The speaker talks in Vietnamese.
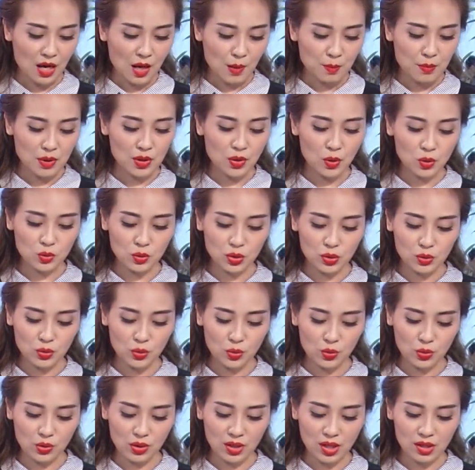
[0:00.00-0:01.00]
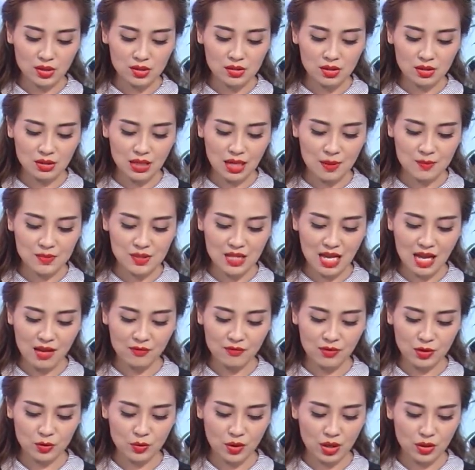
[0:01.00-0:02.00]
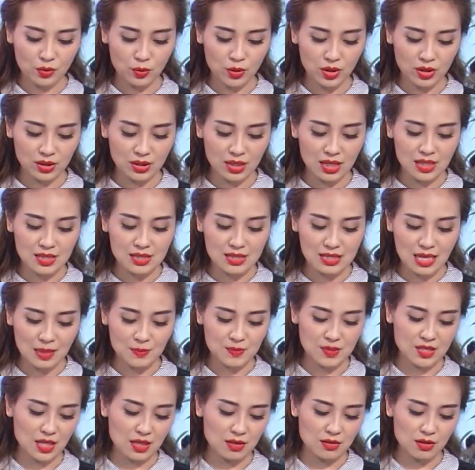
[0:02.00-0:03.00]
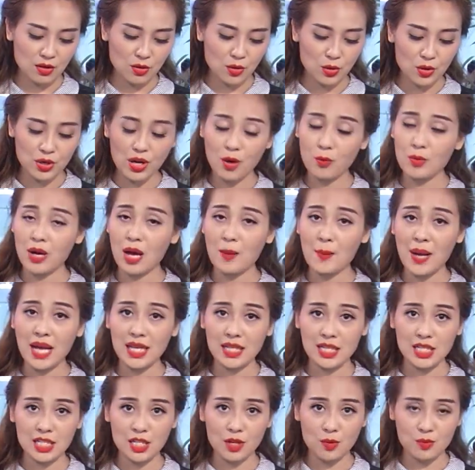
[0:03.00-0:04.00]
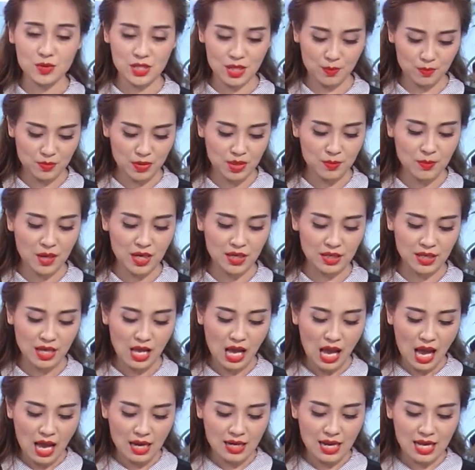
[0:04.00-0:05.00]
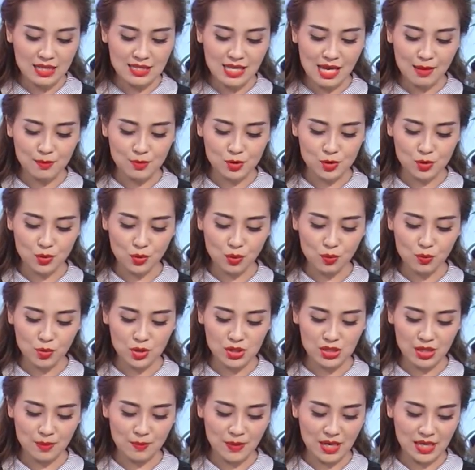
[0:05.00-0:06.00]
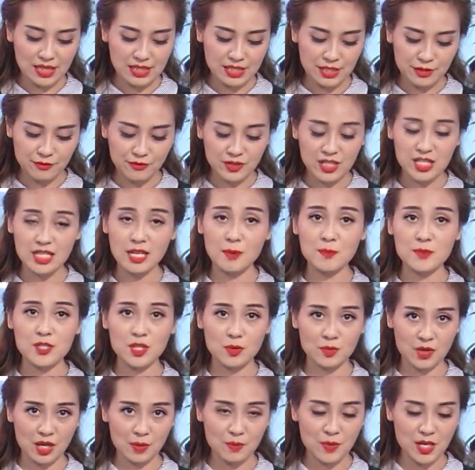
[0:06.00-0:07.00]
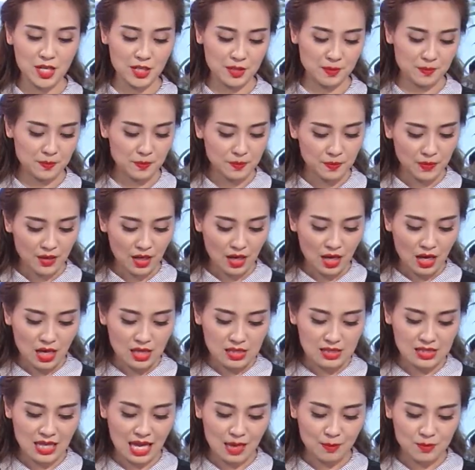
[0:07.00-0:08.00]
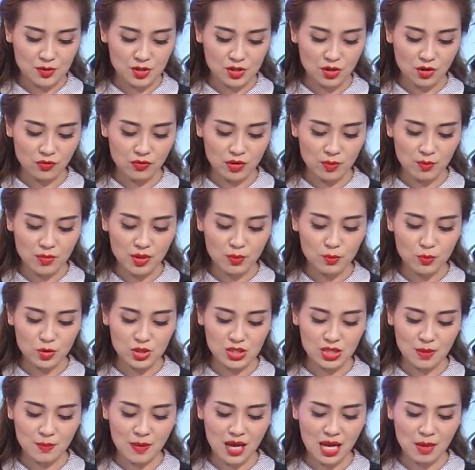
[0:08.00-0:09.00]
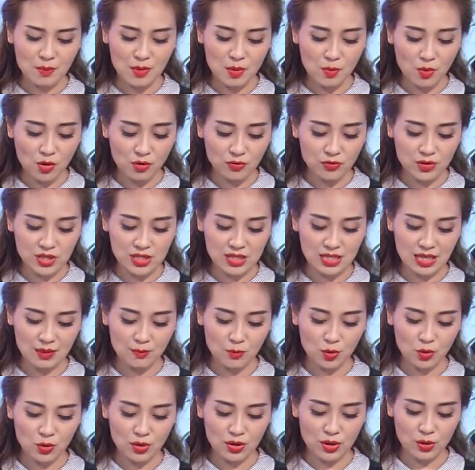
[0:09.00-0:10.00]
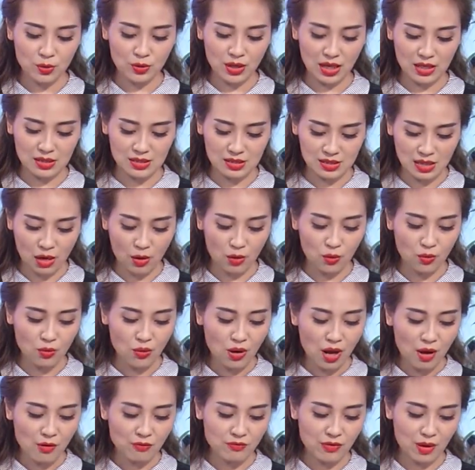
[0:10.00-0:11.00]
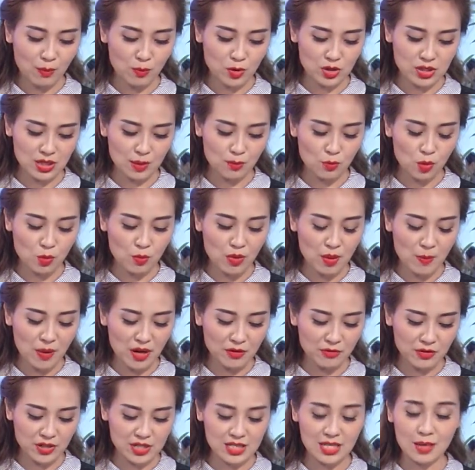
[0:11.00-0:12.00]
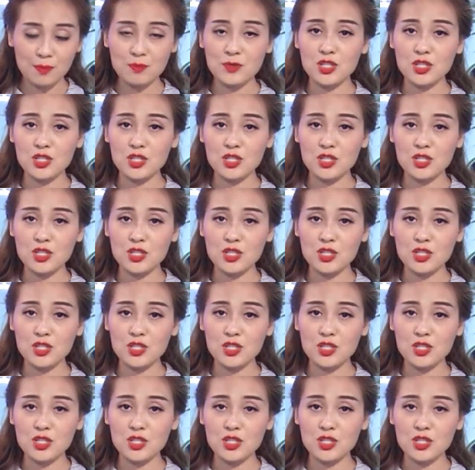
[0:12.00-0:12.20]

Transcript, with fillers: Mức độ tuân thủ của các nước tham gia vào thỏa thuận cắt giảm sản lượng hồi đầu năm 2017 đã giảm xuống 109% trong tháng 7, giảm so với mức 121% hồi đầu tháng 6 và 147%